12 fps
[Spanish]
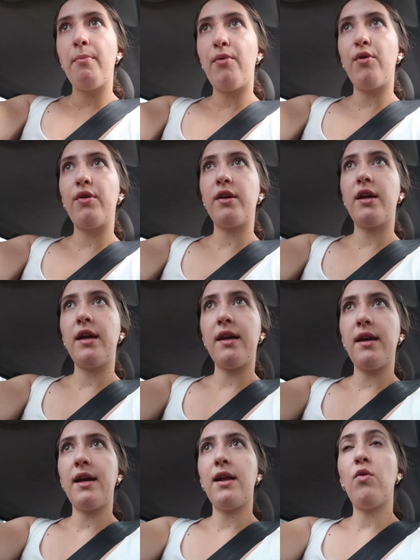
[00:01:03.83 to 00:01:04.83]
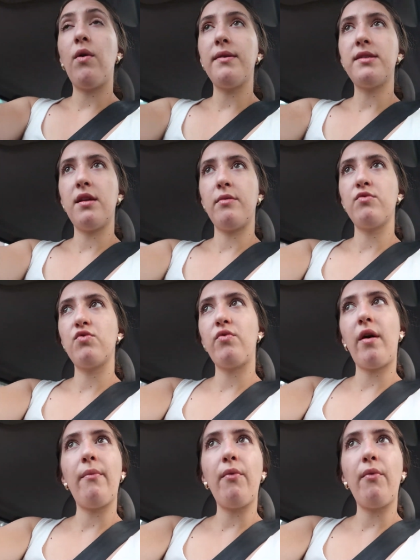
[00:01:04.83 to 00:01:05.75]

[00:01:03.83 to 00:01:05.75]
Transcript: porque el jueves tenemos una